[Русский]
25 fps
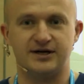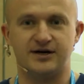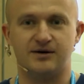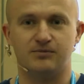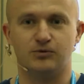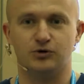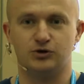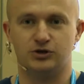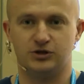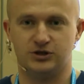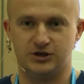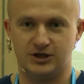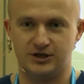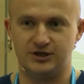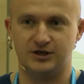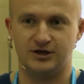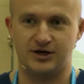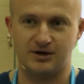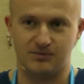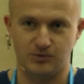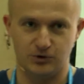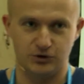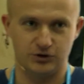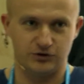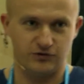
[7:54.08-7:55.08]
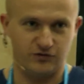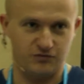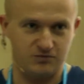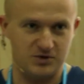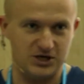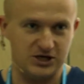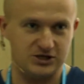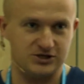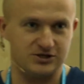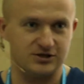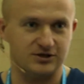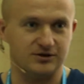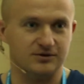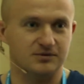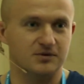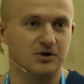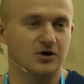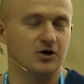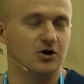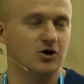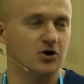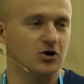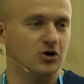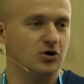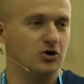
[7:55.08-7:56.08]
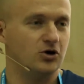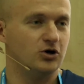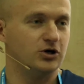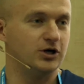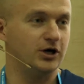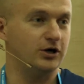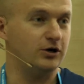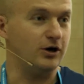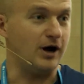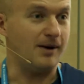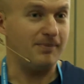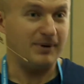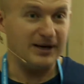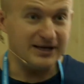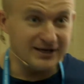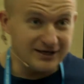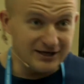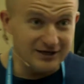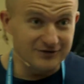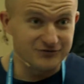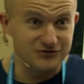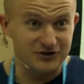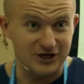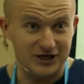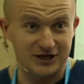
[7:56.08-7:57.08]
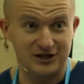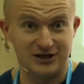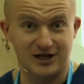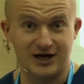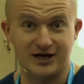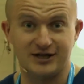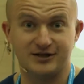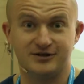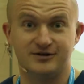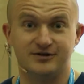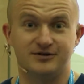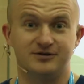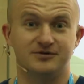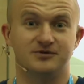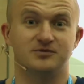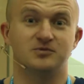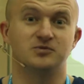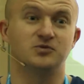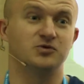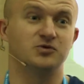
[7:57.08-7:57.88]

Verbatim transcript: работать, надо работать вместе. Я говорю, а поехали в Таиланд? Они